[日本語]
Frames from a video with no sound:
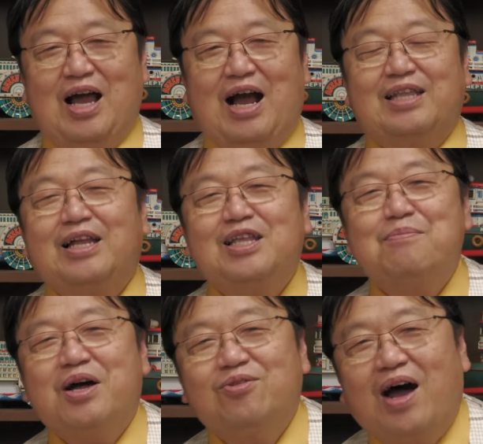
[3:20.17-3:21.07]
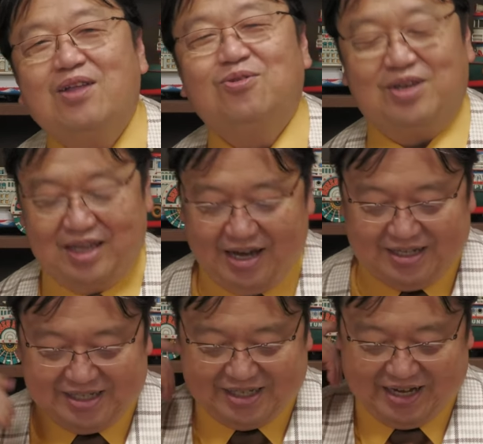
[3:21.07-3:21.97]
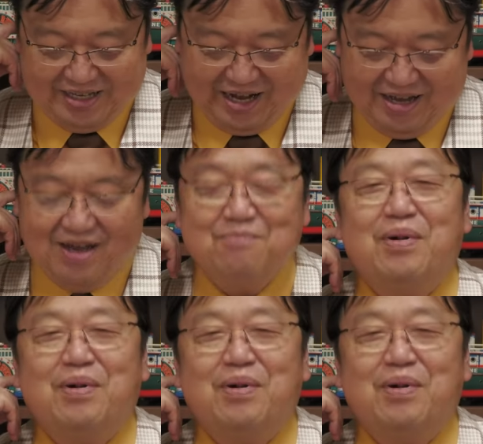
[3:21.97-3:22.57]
片手間の庵野秀明しかいない、